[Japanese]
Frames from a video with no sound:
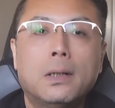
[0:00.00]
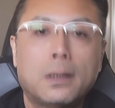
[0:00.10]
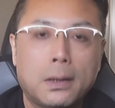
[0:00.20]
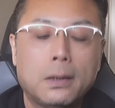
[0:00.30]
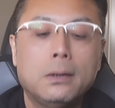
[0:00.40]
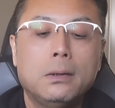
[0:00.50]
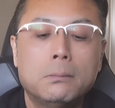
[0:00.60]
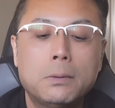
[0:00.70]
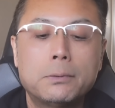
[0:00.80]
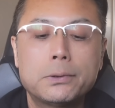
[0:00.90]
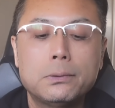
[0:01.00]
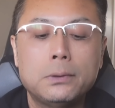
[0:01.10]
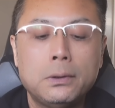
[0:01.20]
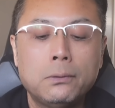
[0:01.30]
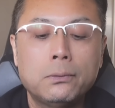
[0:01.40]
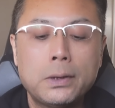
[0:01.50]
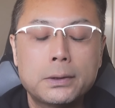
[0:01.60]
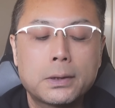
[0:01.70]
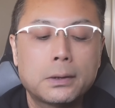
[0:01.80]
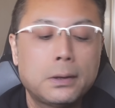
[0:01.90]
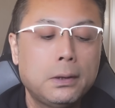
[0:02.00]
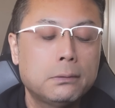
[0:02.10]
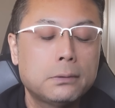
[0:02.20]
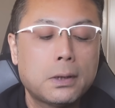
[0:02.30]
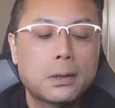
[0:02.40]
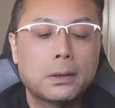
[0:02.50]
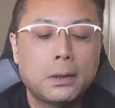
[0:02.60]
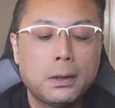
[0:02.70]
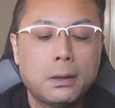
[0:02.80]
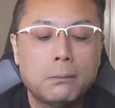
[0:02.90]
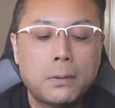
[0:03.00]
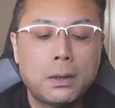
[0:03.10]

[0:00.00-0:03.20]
はい。まあもちろんいろいろね、使っていく中で、